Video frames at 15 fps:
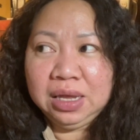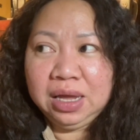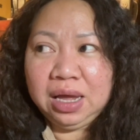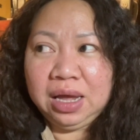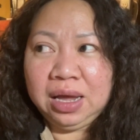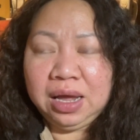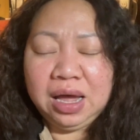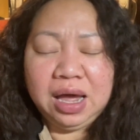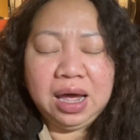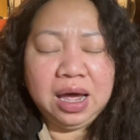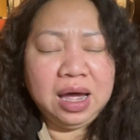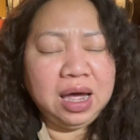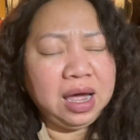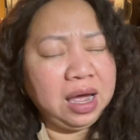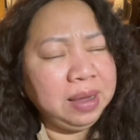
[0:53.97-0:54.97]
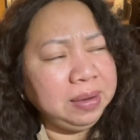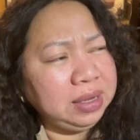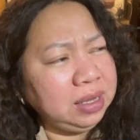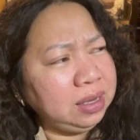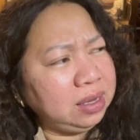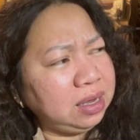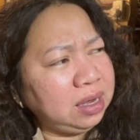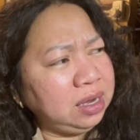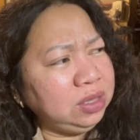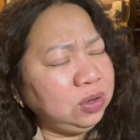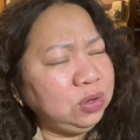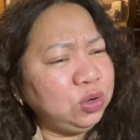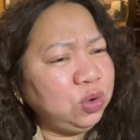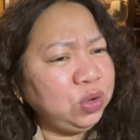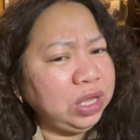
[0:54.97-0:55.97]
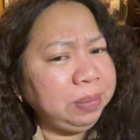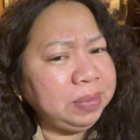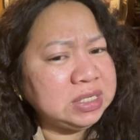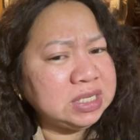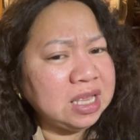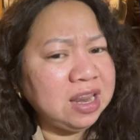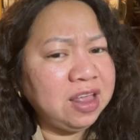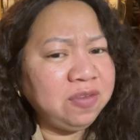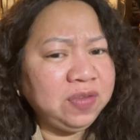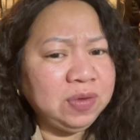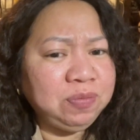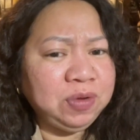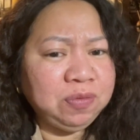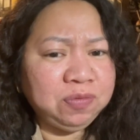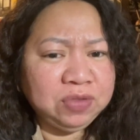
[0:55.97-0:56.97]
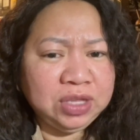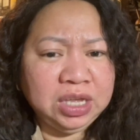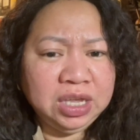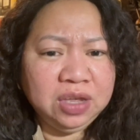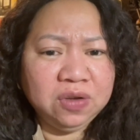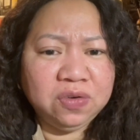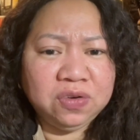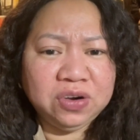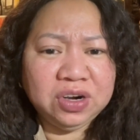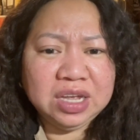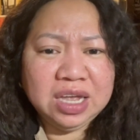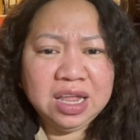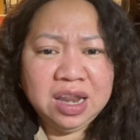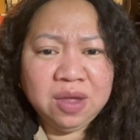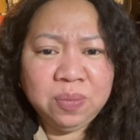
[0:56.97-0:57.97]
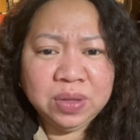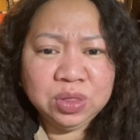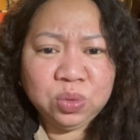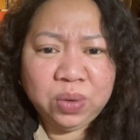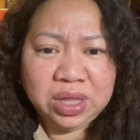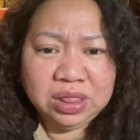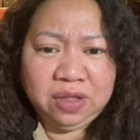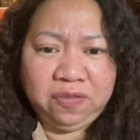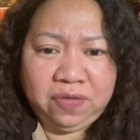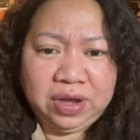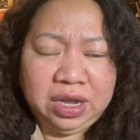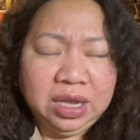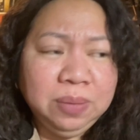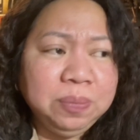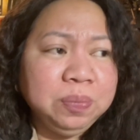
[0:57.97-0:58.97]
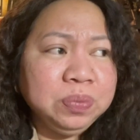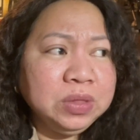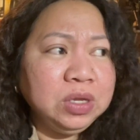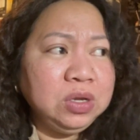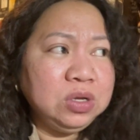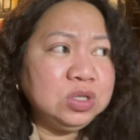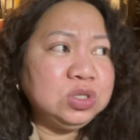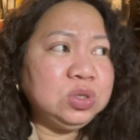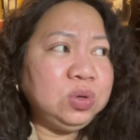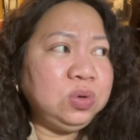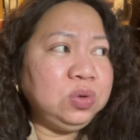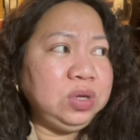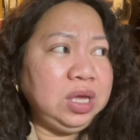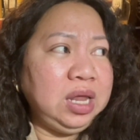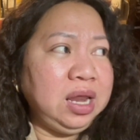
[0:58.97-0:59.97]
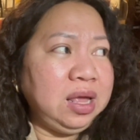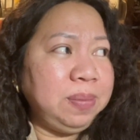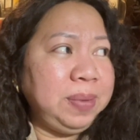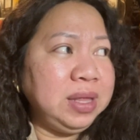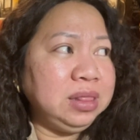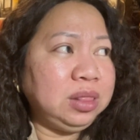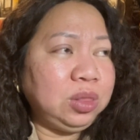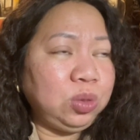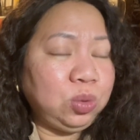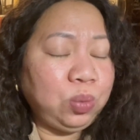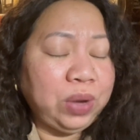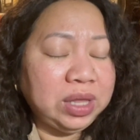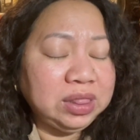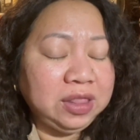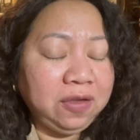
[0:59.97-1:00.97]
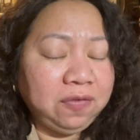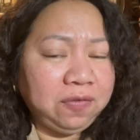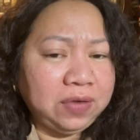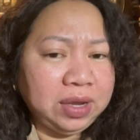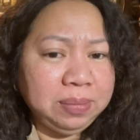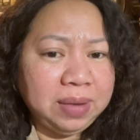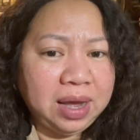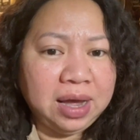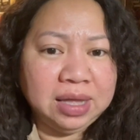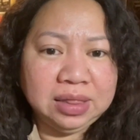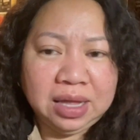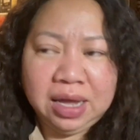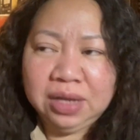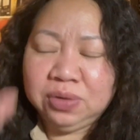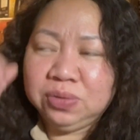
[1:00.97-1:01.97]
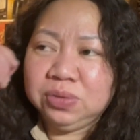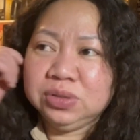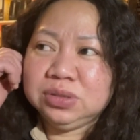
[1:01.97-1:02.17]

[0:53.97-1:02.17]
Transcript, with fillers: Uh, ah, I, I don't know if it's 11.50 or 11.25. So, 11.25 ata, no?